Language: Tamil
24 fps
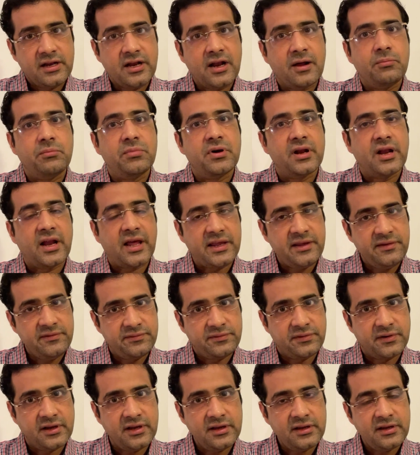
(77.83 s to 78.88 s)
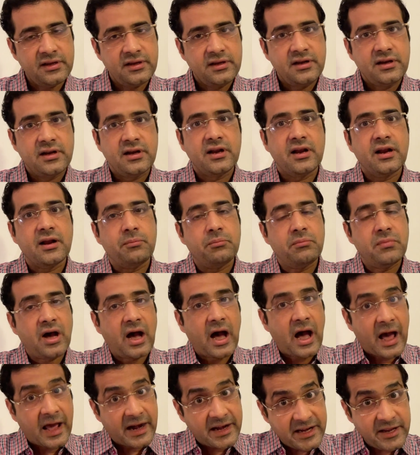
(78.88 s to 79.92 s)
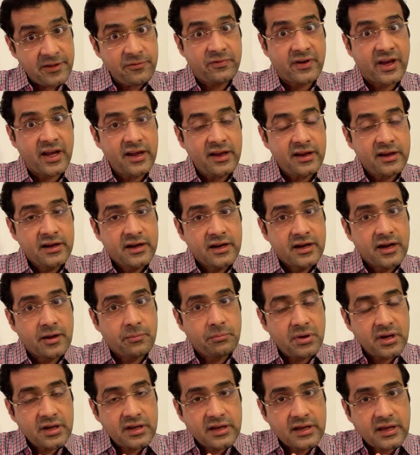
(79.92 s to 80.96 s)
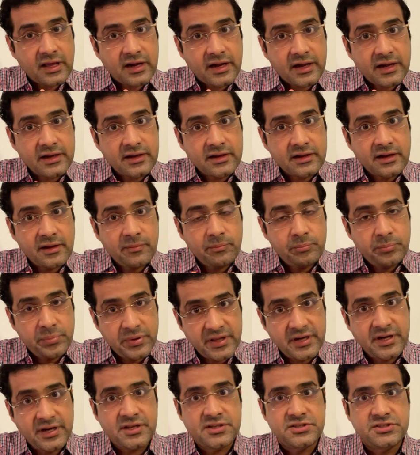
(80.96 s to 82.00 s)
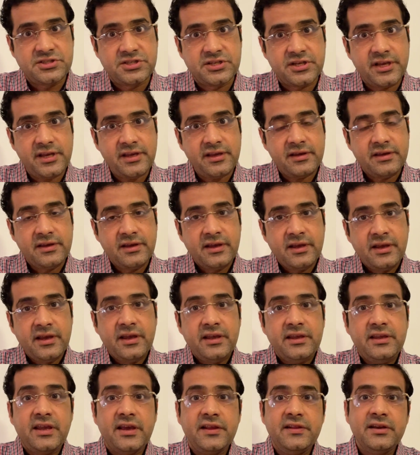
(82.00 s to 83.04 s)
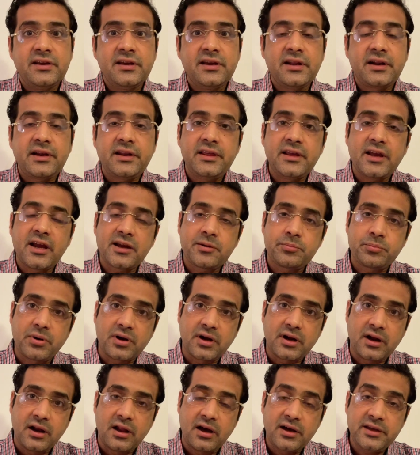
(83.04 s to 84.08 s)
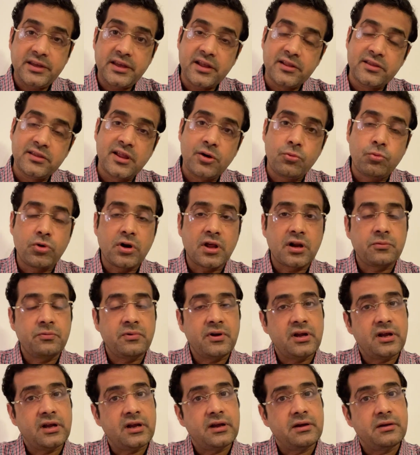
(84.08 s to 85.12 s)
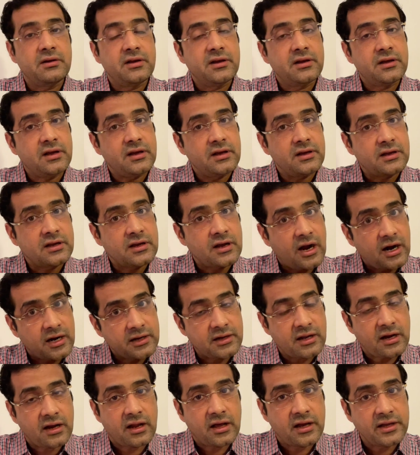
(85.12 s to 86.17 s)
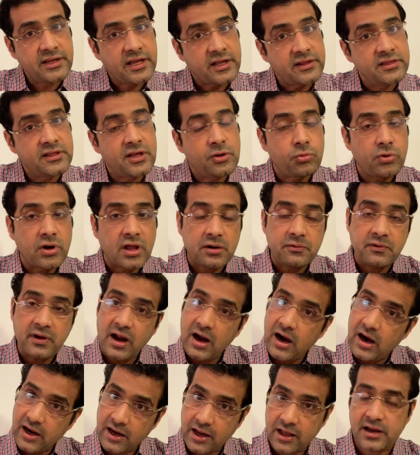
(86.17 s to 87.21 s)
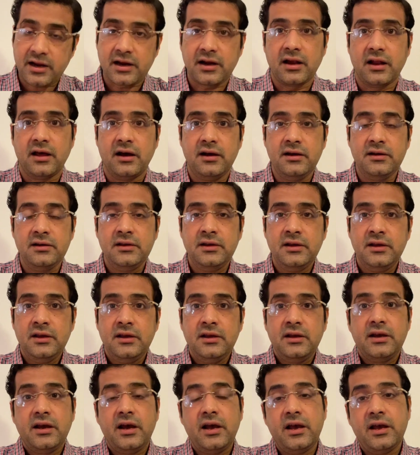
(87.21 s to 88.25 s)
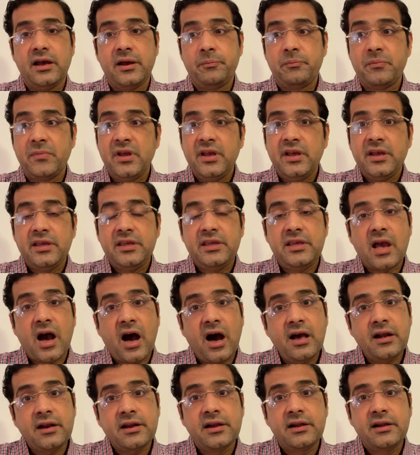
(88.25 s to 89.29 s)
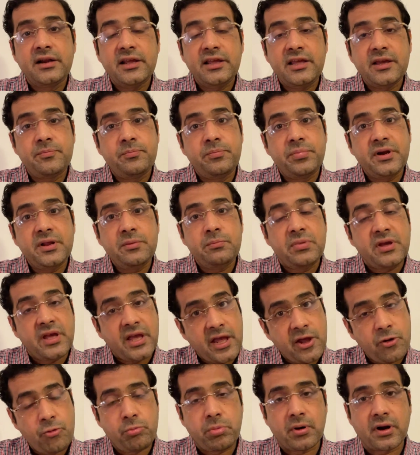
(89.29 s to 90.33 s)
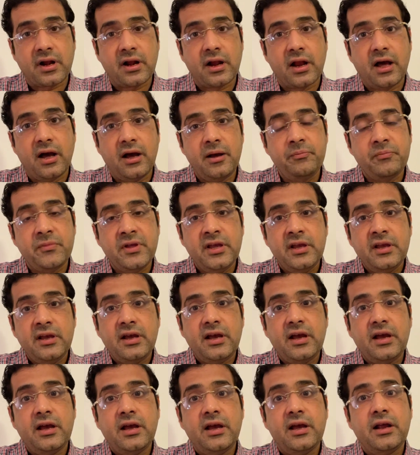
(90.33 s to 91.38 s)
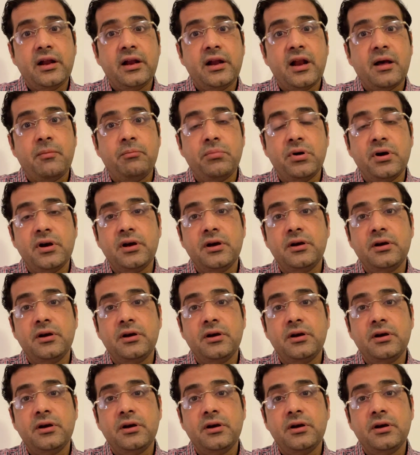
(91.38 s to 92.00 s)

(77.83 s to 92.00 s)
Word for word: நம்ம லைஃப்பை நம்ம அறிவை நம்ம கரெக்டாக பிரித்து எதுக்கு ரியாக்ட் பண்ணலாம் எந்த உணர்வை காட்டலாம் எந்த உணர்வை அடக்கலாம் யார்கிட்ட எப்படி பிஹேவ் பண்ணலாம் நம்ம